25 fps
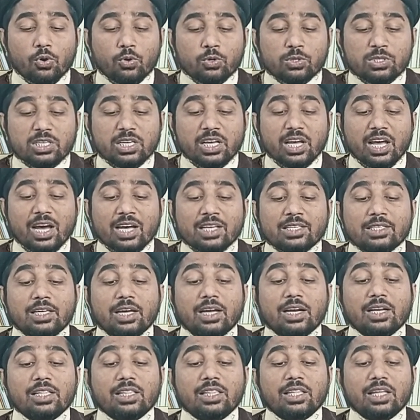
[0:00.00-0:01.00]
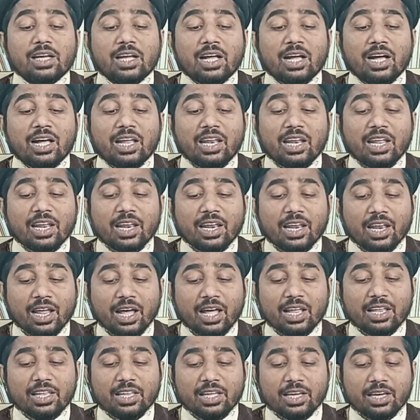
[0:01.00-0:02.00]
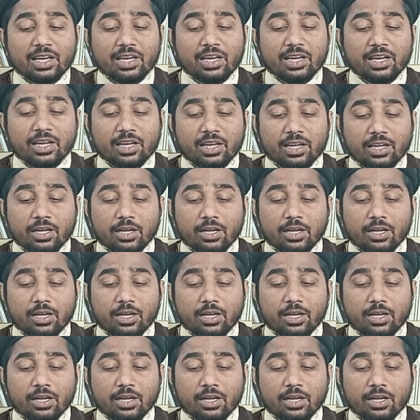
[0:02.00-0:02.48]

उसे असर दिखाने न दें